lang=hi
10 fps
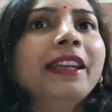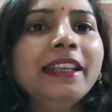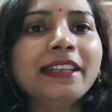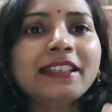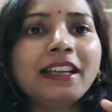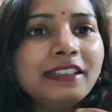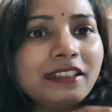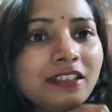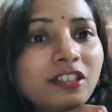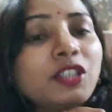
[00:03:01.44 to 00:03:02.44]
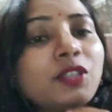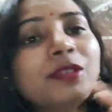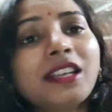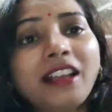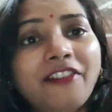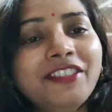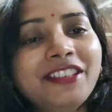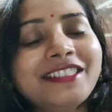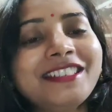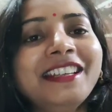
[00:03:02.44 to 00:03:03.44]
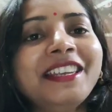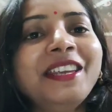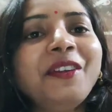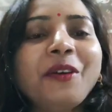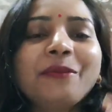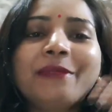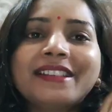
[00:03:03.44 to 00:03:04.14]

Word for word: तो मैंने एक साड़ी सर्च की जो मुझे काफ़ी अच्छी लगी